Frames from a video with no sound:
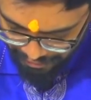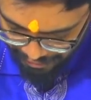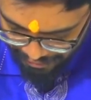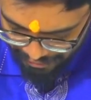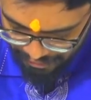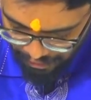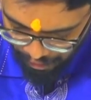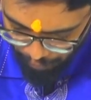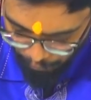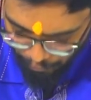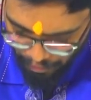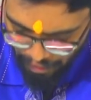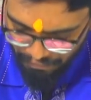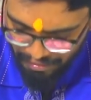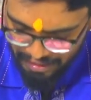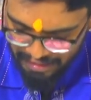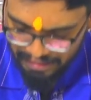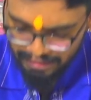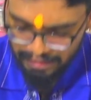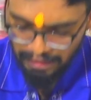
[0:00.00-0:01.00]
ஜஸ்ட் அப்படியே
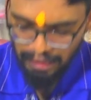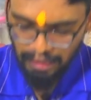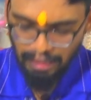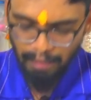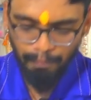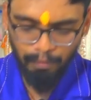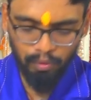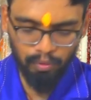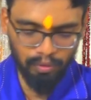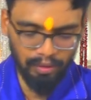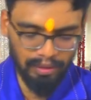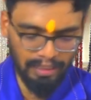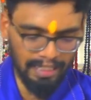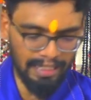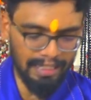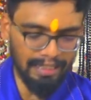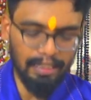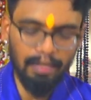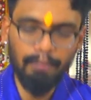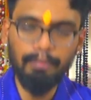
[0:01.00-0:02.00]
வச்சாலே போதும்
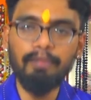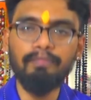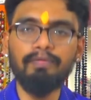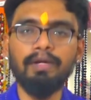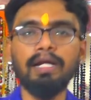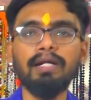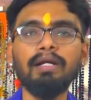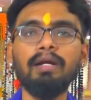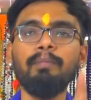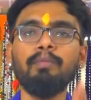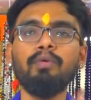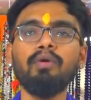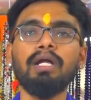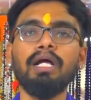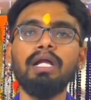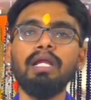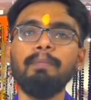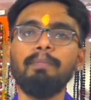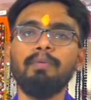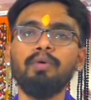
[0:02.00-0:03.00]
லைட் அப்படி ஃப்ளக்கில்
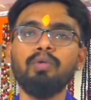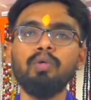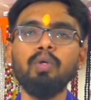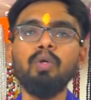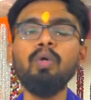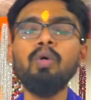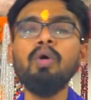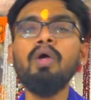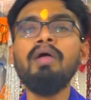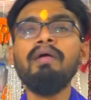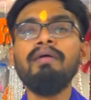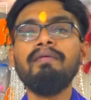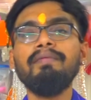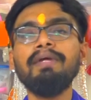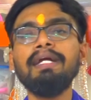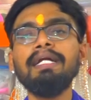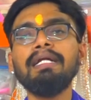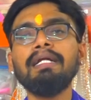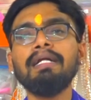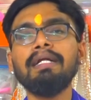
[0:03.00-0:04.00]
போட்டாலே போதும்
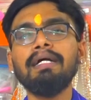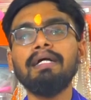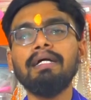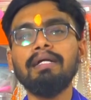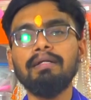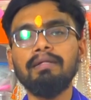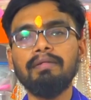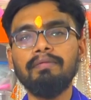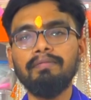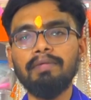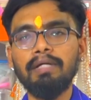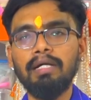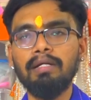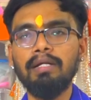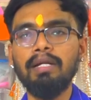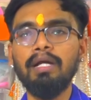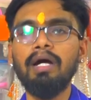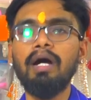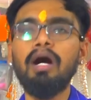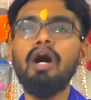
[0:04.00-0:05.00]
வீட்டில்
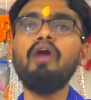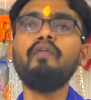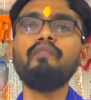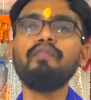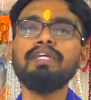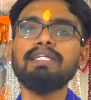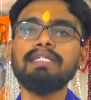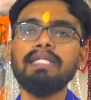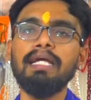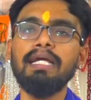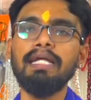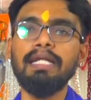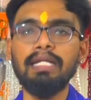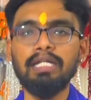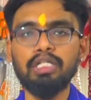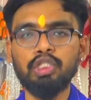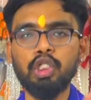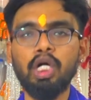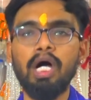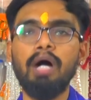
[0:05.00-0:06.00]
இல்லை ஆஃபீஸில்
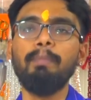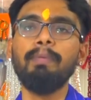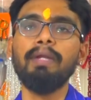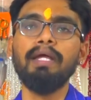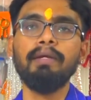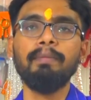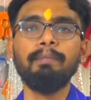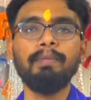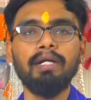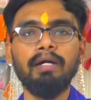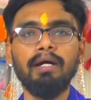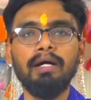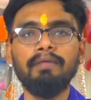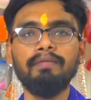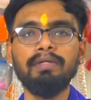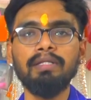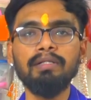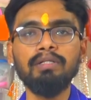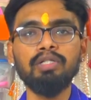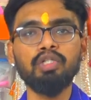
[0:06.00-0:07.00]
இல்லை ஷாப்பில் இப்போ
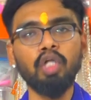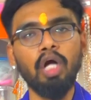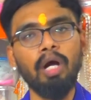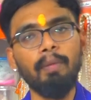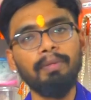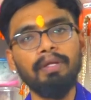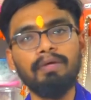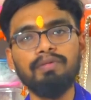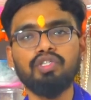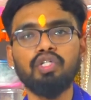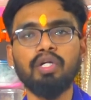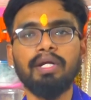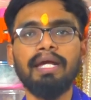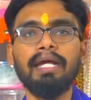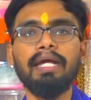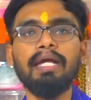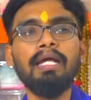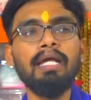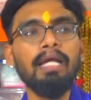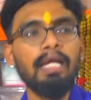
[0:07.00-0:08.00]
நான் வந்து ஷாப் தான்
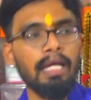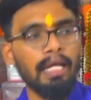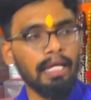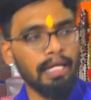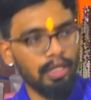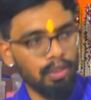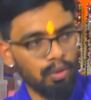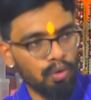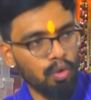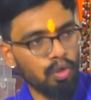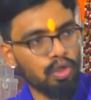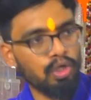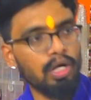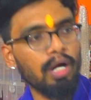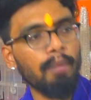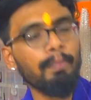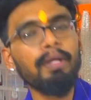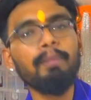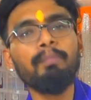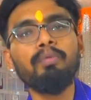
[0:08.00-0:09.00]
வச்சுருக்கேன் என்னோடய
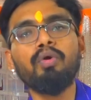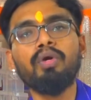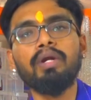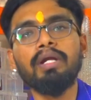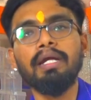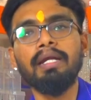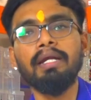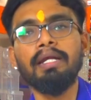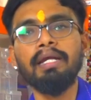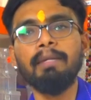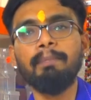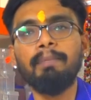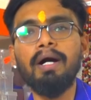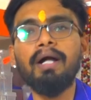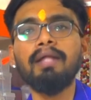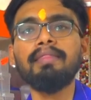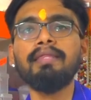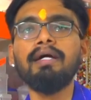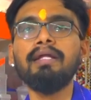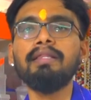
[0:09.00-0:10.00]
ஷாப்லேயும் போட்டிருக்கேன் நீங்கள்
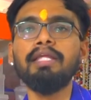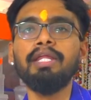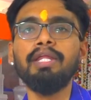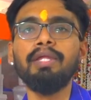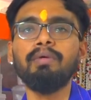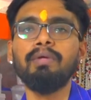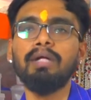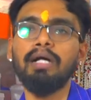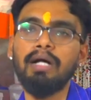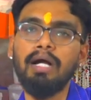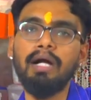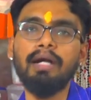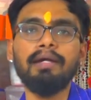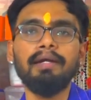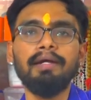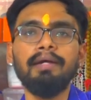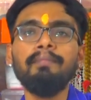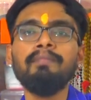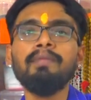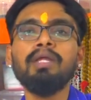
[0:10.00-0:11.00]
பார்த்தா தெரியும் நான்
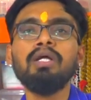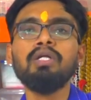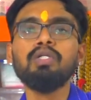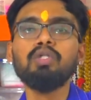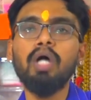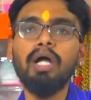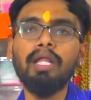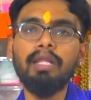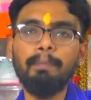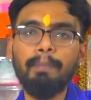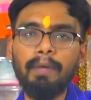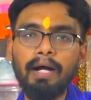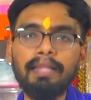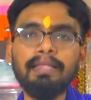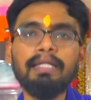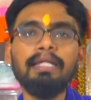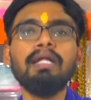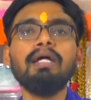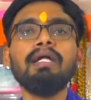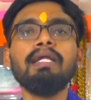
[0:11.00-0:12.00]
காட்டுறேன் ஸோ அதை
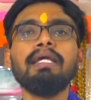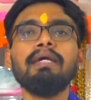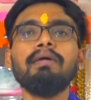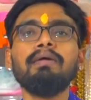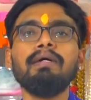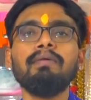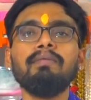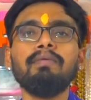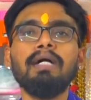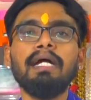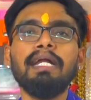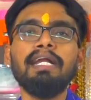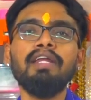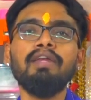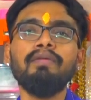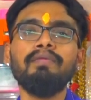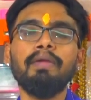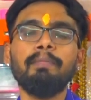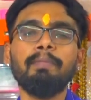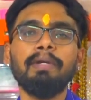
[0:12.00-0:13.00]
பார்த்தீங்கன்னா நீங்கள்
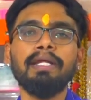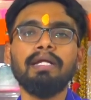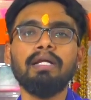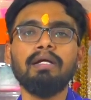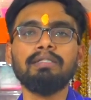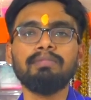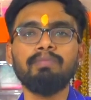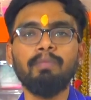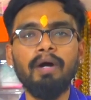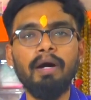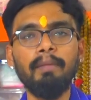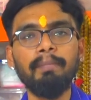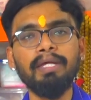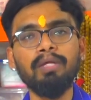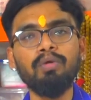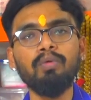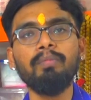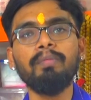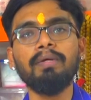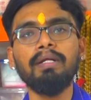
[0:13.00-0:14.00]
ஐடென்டிஃபை பண்ணிக்கலாம் சுவாமி
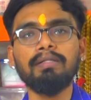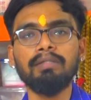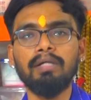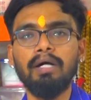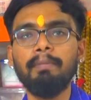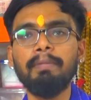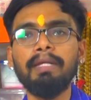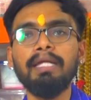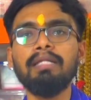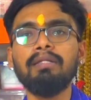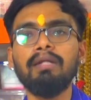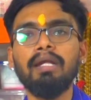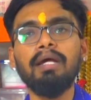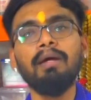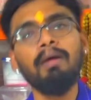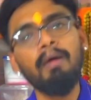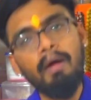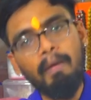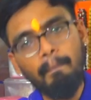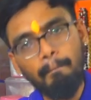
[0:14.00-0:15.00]
ரூம் சாமி இதில்
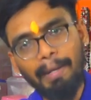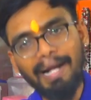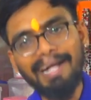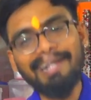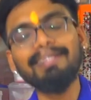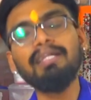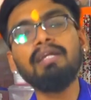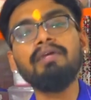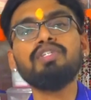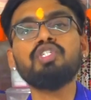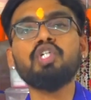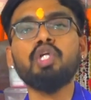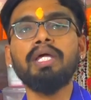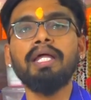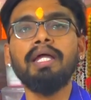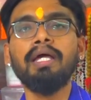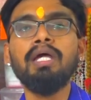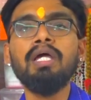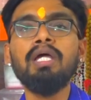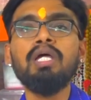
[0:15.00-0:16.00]
பக்கத்துலேயே
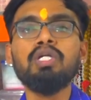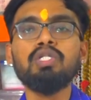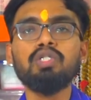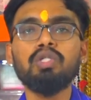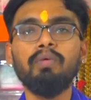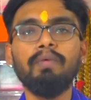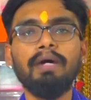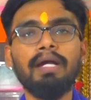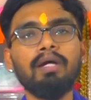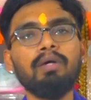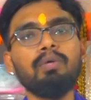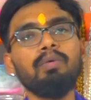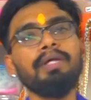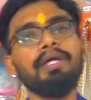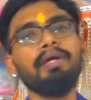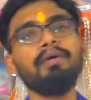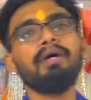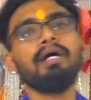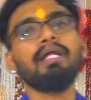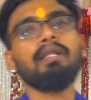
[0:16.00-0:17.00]
வச்சுருக்கேன் ஸோ
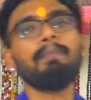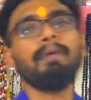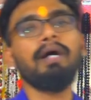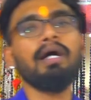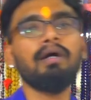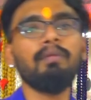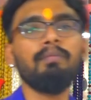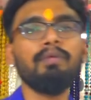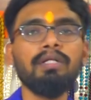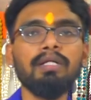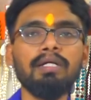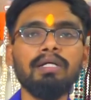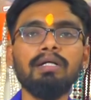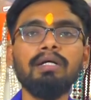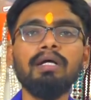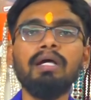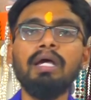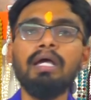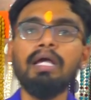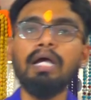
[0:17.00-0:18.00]
வரக்கூடியவங்க அதை பார்க்கும்பொழுது
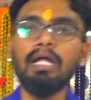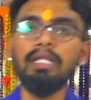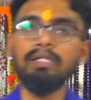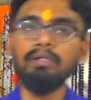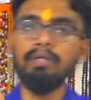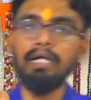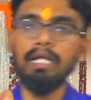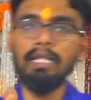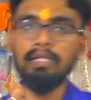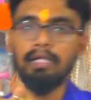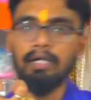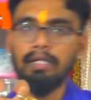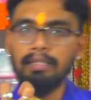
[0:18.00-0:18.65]
அது அந்த